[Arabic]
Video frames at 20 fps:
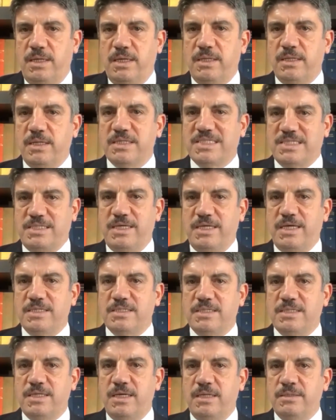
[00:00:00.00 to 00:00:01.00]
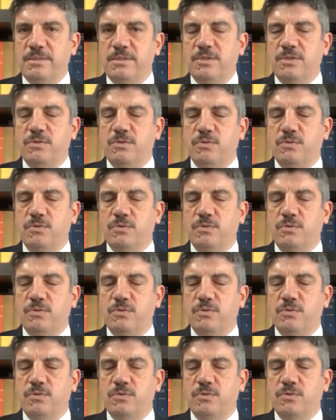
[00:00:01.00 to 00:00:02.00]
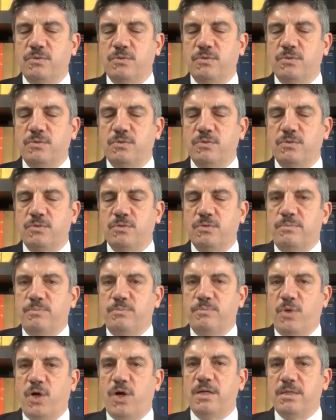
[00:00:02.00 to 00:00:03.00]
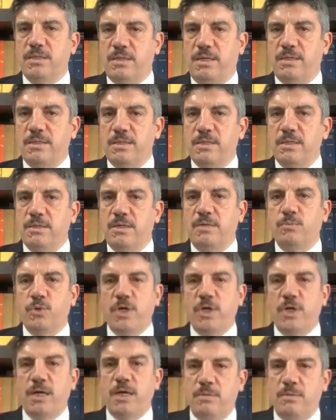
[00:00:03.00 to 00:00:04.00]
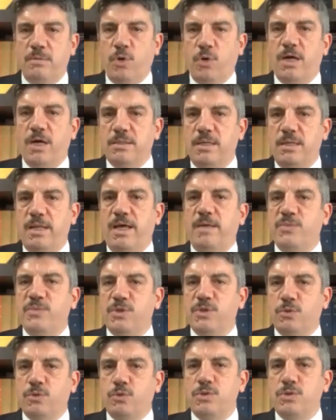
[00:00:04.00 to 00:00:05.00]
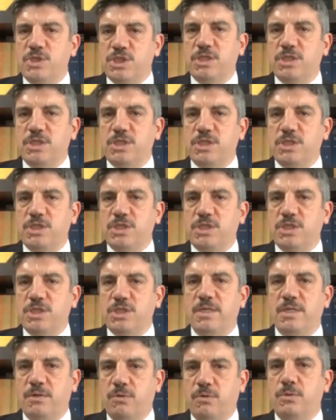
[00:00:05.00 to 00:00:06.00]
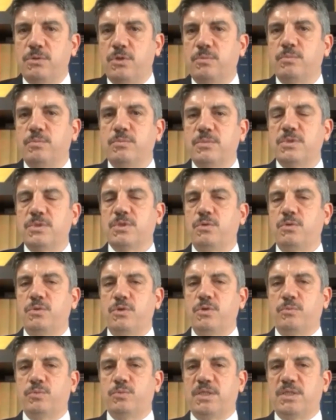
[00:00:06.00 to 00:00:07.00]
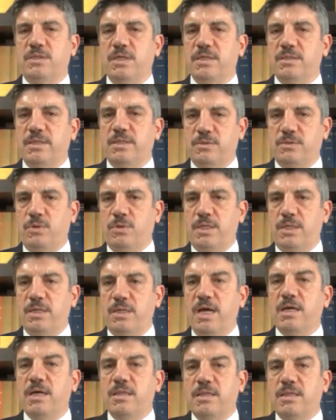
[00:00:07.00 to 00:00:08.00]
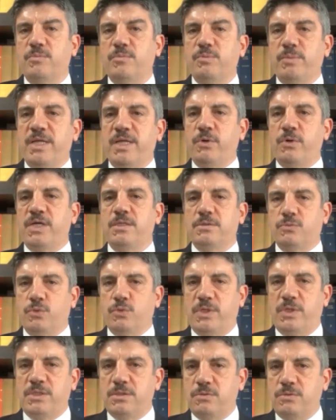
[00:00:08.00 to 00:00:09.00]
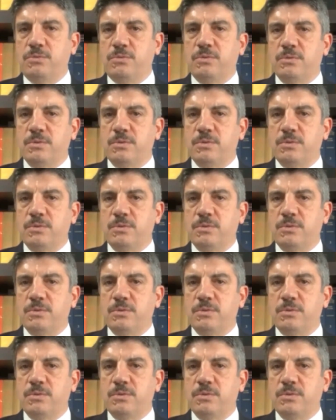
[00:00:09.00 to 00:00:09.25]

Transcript: السياسات ويتلقى بعض المعارضه المعارضه الان بكل شده كل يوم كل يوم تنتقد اردوغان اكثر مما تؤيده